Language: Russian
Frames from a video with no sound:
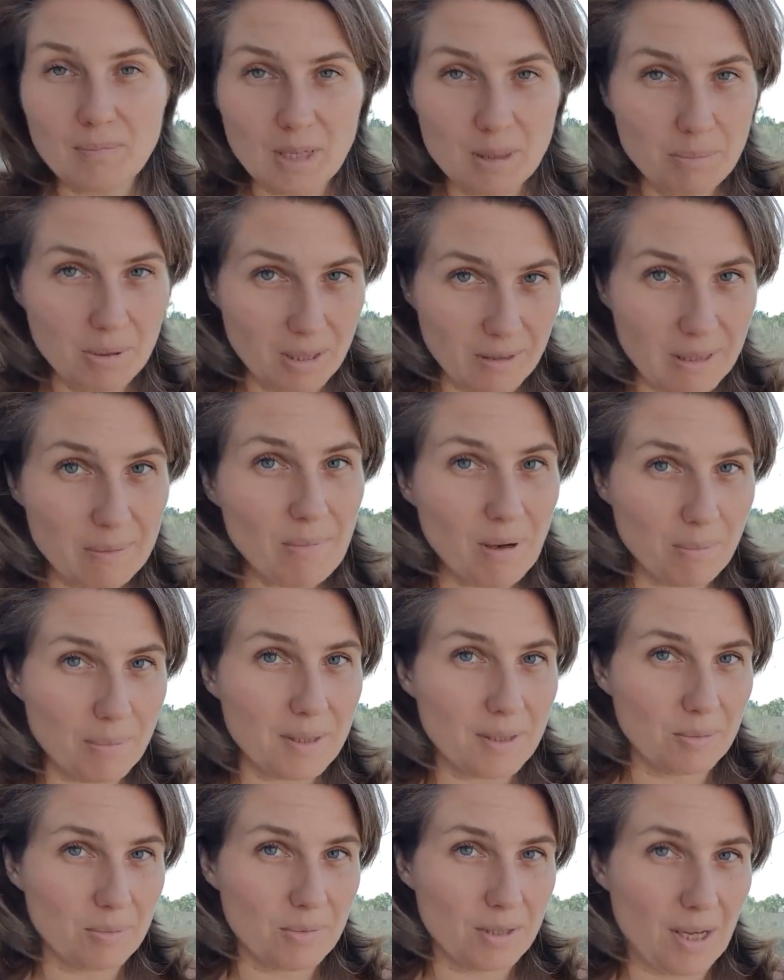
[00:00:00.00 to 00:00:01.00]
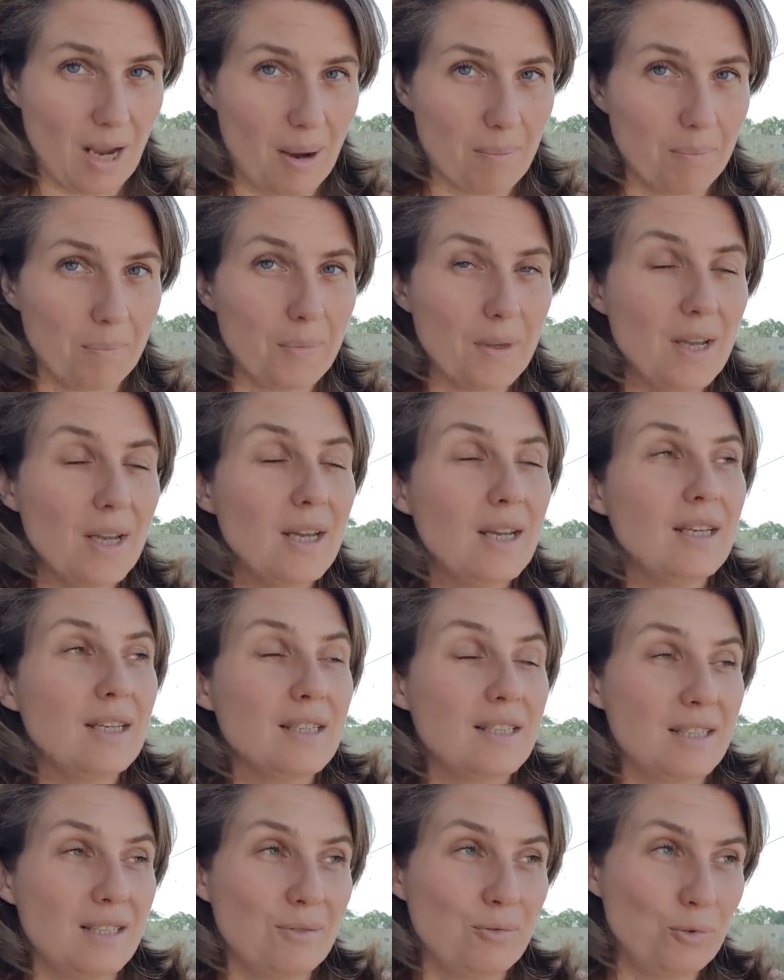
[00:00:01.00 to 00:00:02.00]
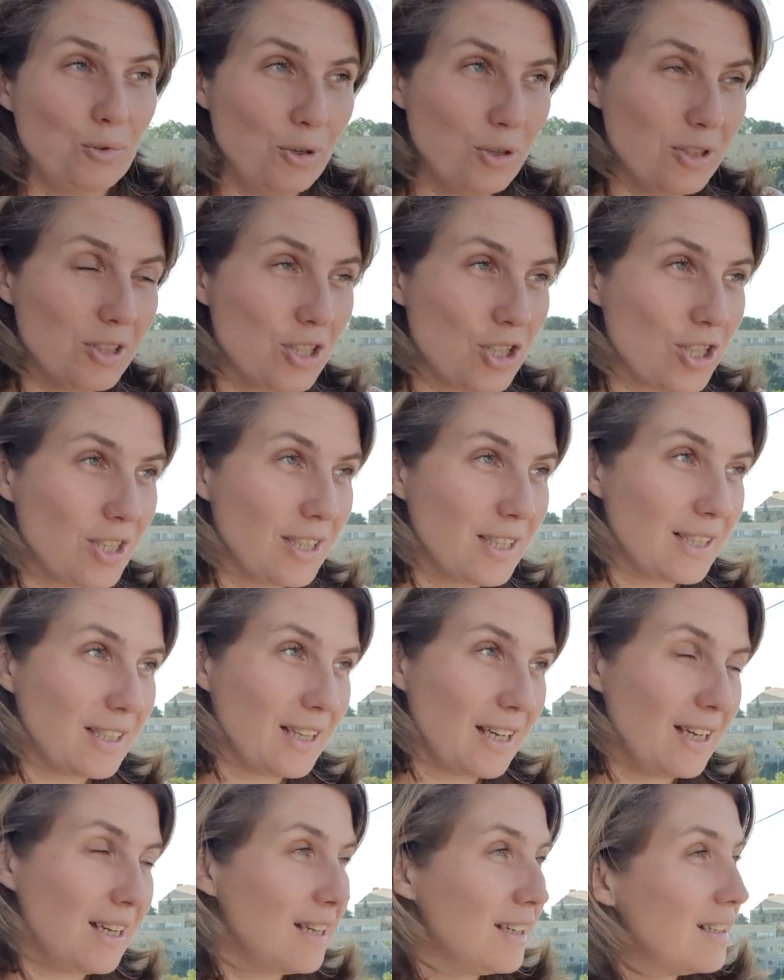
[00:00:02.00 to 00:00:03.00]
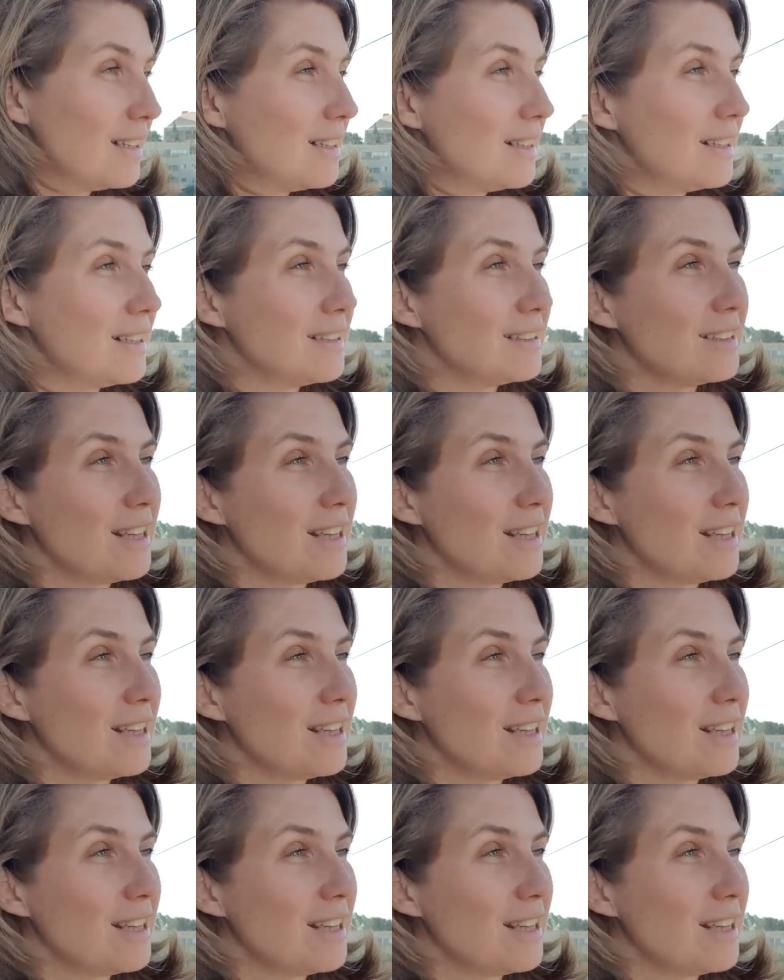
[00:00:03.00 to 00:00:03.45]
поговорим об этом там. Сегодня же я э,